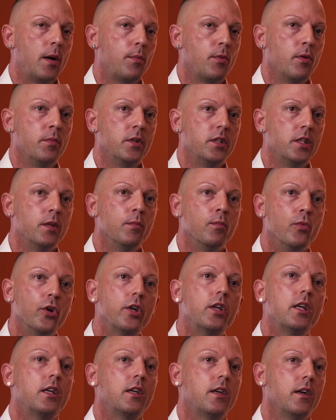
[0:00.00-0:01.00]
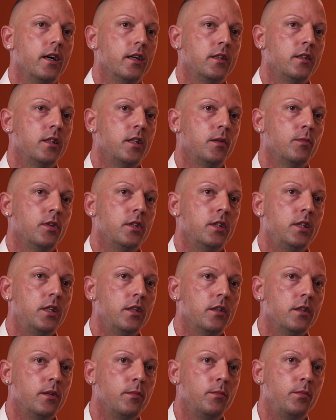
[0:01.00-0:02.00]
aber mit den Möglichkeiten, die man
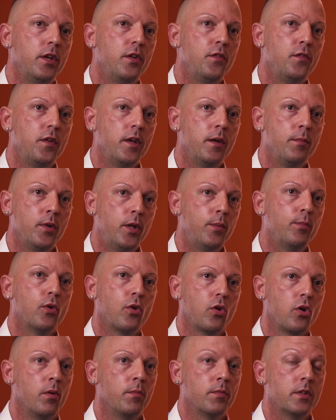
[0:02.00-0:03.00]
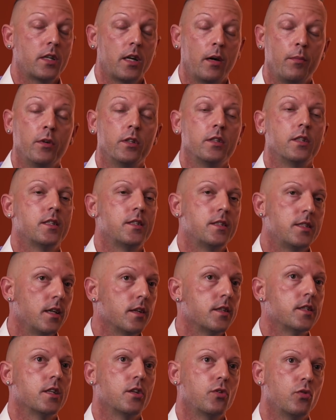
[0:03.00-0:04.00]
hier im BFW mitbekommt, kann man das
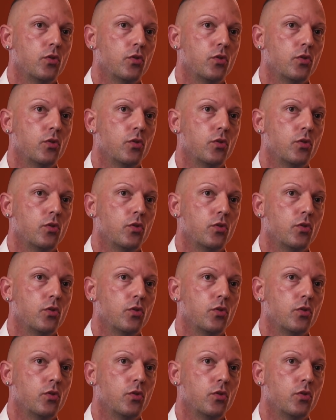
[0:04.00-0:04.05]
sehr, sehr